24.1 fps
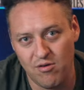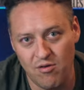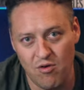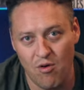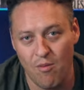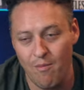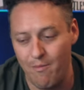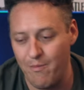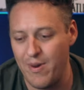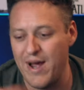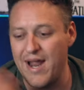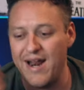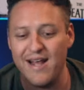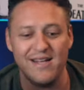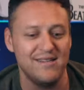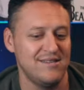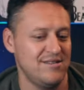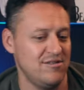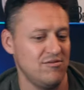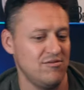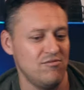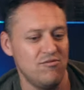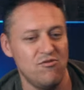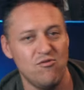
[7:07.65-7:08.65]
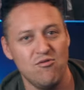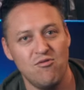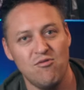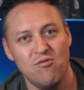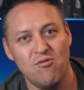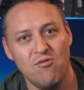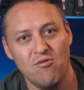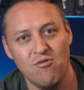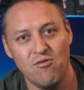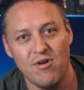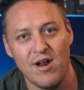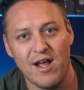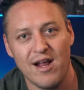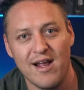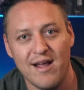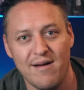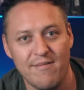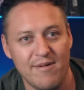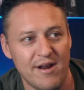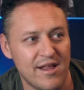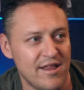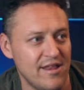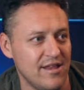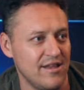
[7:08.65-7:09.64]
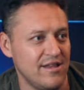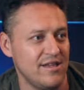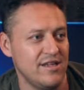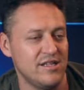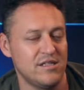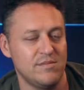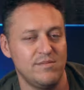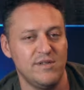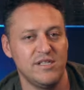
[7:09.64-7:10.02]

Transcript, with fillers: Comparas una cámara de 10